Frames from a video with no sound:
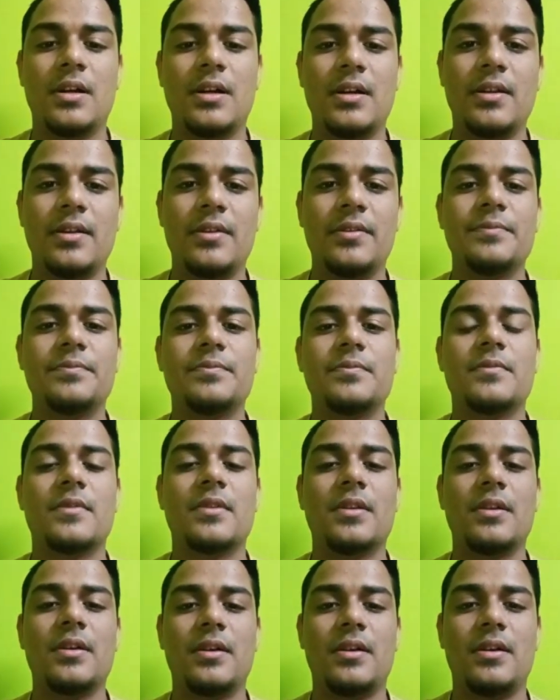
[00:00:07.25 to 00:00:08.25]
हाय
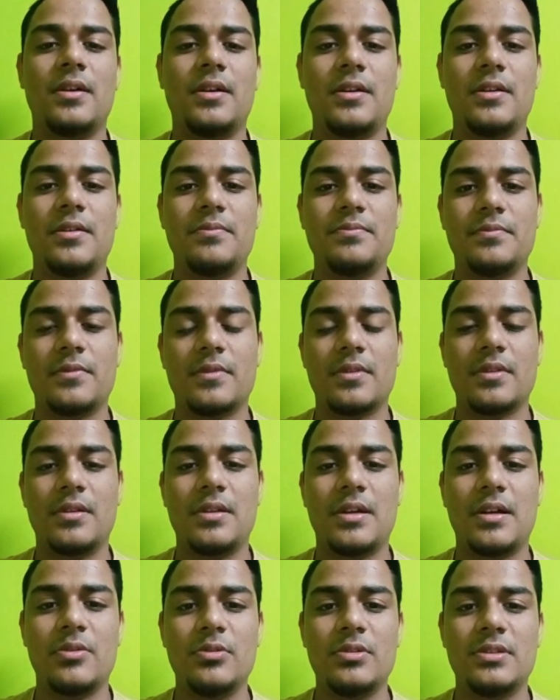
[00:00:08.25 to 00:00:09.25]
आई एम
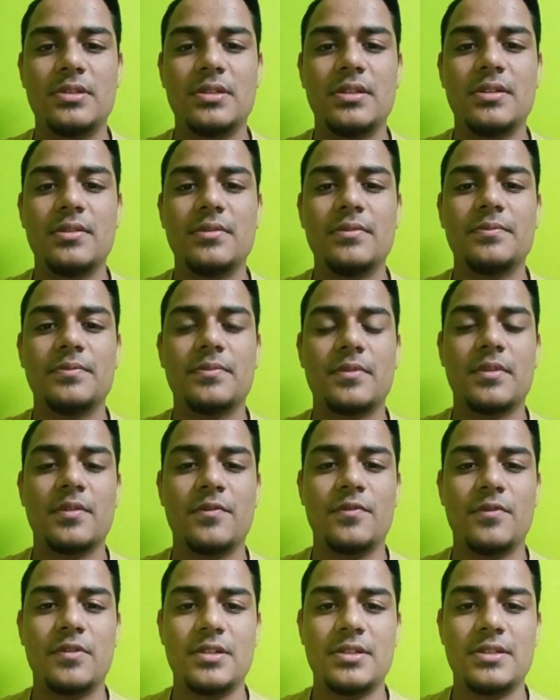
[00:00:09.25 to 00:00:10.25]
राहुल सिंह
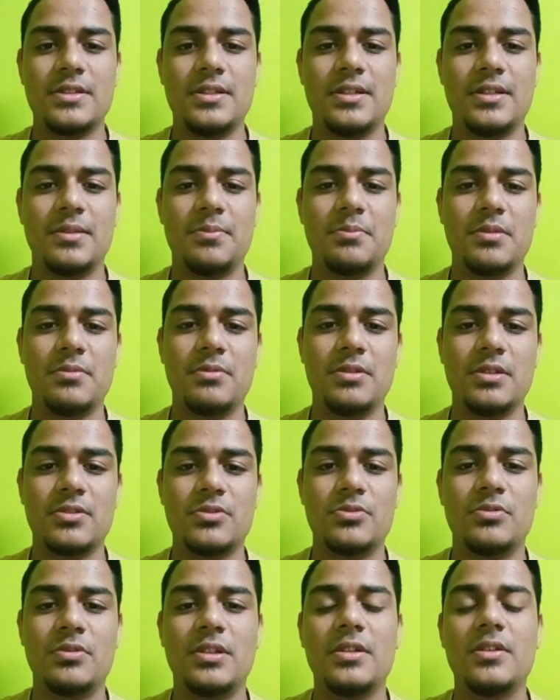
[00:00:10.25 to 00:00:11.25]
फर्स्ट ईयर एम
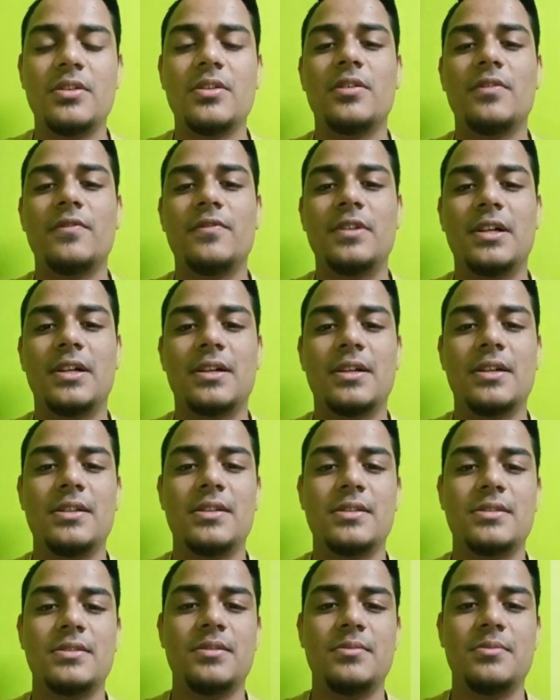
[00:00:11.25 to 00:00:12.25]
स्टूडेंट ऑफ ढाका
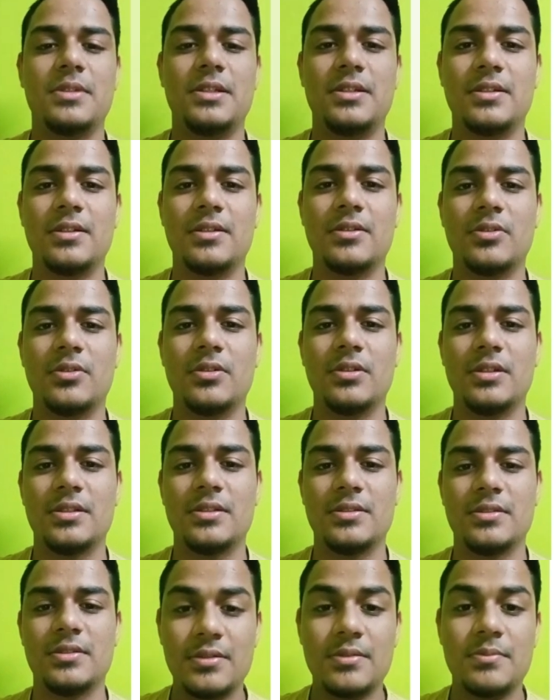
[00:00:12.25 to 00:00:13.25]
नेशनल मेडिकल
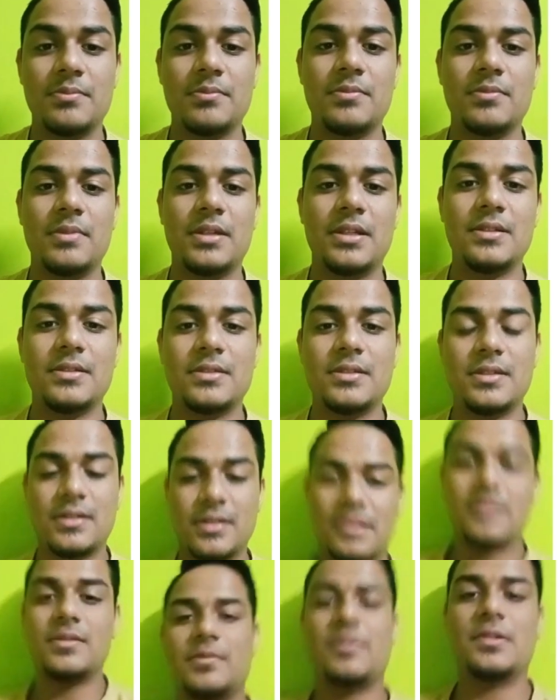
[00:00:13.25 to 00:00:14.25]
कॉलेज मैंने
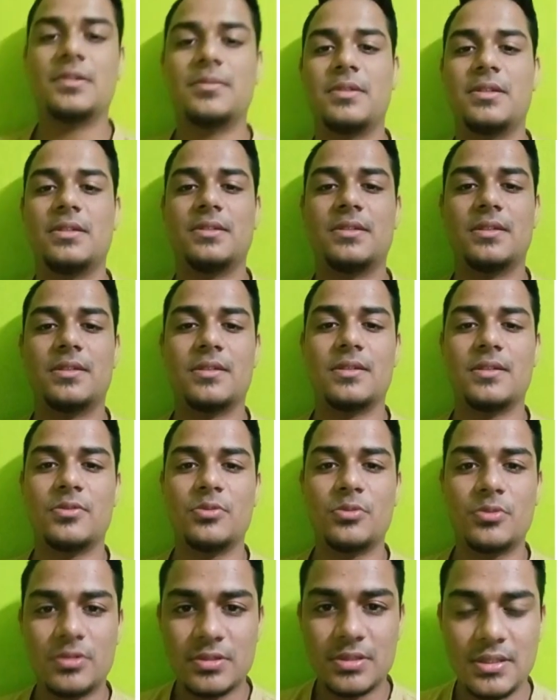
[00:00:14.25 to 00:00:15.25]
श्रीकांत वर्मा सर का
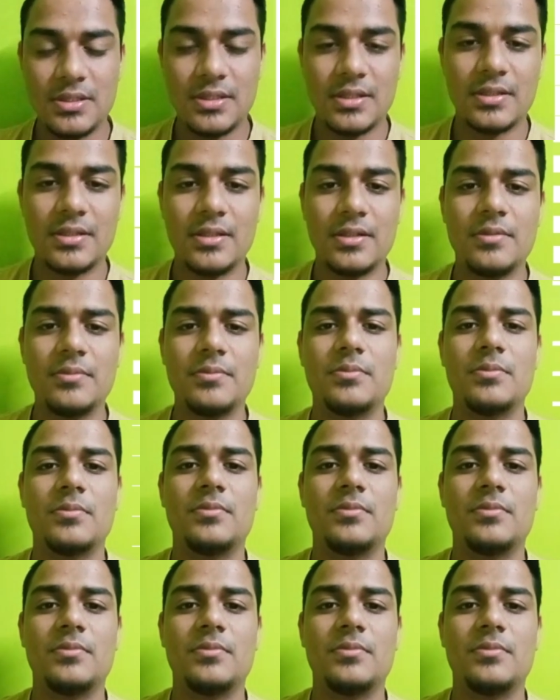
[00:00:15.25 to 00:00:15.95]
कोर्स लिया था